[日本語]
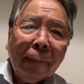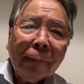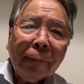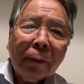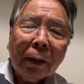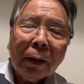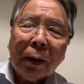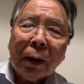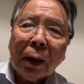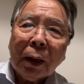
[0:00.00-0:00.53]

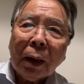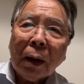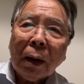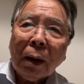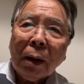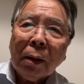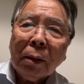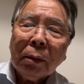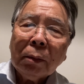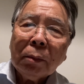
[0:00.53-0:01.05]
だから
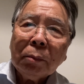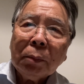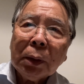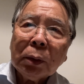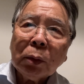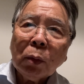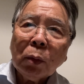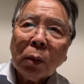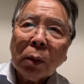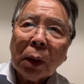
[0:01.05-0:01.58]
目
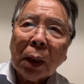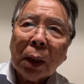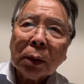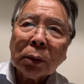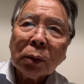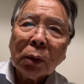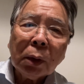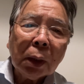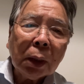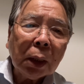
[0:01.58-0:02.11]
とかそ
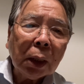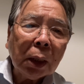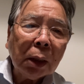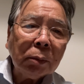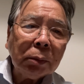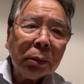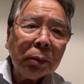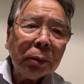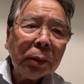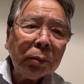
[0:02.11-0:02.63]
れから
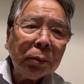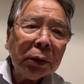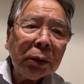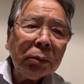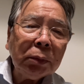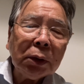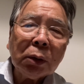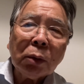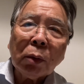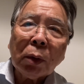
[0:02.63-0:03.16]
耳
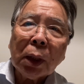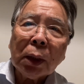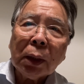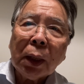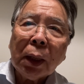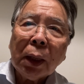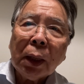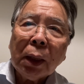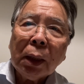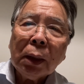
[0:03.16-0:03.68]
耳とかね